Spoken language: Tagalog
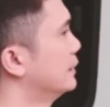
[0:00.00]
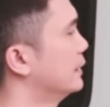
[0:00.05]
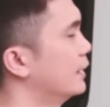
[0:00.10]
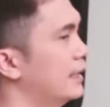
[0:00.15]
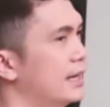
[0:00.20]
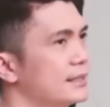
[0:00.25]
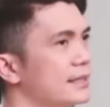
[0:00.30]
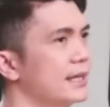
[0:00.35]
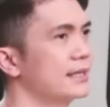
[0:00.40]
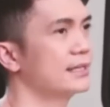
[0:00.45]
mo
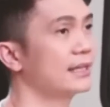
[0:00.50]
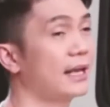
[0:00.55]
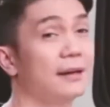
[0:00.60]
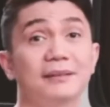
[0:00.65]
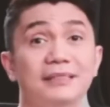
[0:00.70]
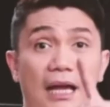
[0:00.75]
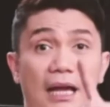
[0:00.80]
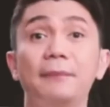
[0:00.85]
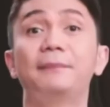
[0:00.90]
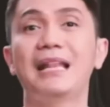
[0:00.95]
ngayon
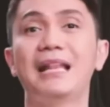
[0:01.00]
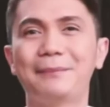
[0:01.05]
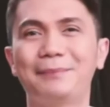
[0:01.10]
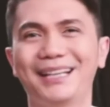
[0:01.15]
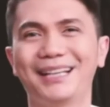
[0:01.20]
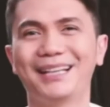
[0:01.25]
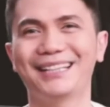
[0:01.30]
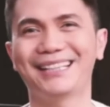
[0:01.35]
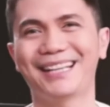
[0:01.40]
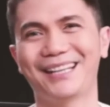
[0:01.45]

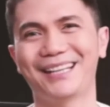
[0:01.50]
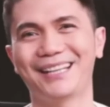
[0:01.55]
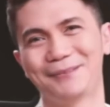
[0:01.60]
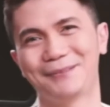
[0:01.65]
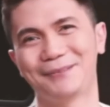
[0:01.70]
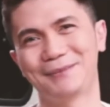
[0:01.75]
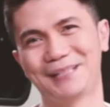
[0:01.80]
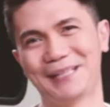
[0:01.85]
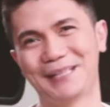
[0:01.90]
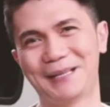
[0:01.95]
ang
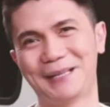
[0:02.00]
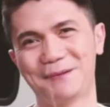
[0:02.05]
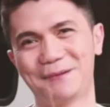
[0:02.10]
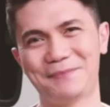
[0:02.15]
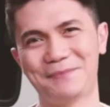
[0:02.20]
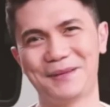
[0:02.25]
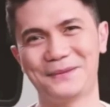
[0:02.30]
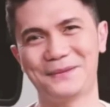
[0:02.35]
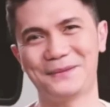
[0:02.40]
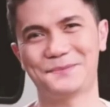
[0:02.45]
pagmamahal ng
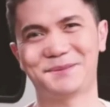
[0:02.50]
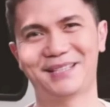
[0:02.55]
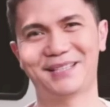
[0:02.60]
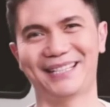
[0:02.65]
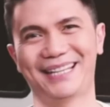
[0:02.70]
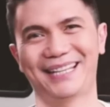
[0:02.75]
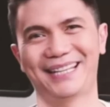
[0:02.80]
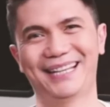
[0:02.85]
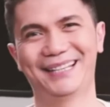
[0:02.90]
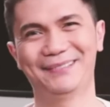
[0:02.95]
kanyang
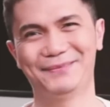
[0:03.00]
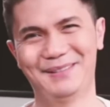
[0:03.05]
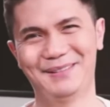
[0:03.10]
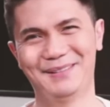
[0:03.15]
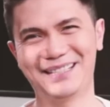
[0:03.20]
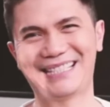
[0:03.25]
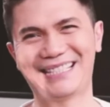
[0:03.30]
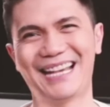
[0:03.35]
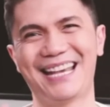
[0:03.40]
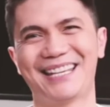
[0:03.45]
asawa sa
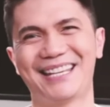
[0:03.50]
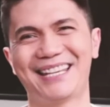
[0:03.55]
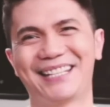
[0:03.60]
kanya.